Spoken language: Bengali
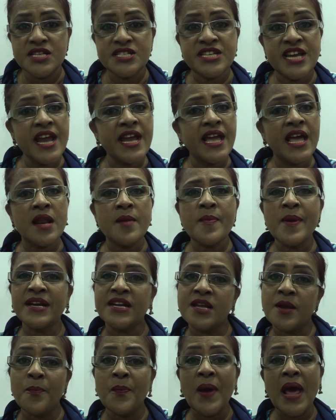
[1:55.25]
শেখের
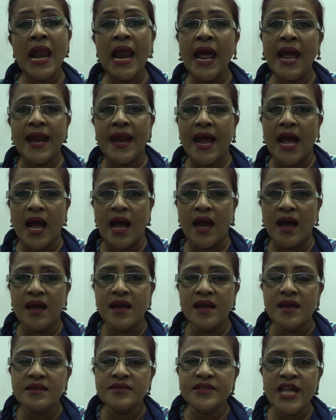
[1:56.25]
বেটি পালায় না
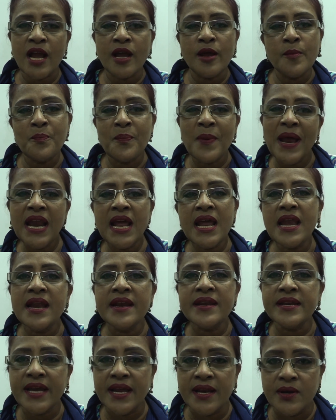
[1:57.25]
তখন
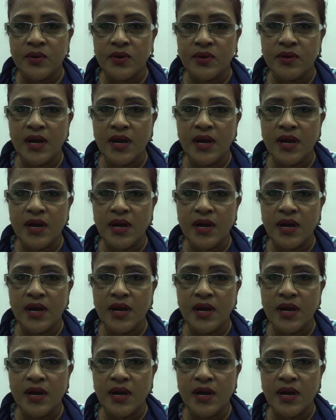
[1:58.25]
পালাইলেন কেন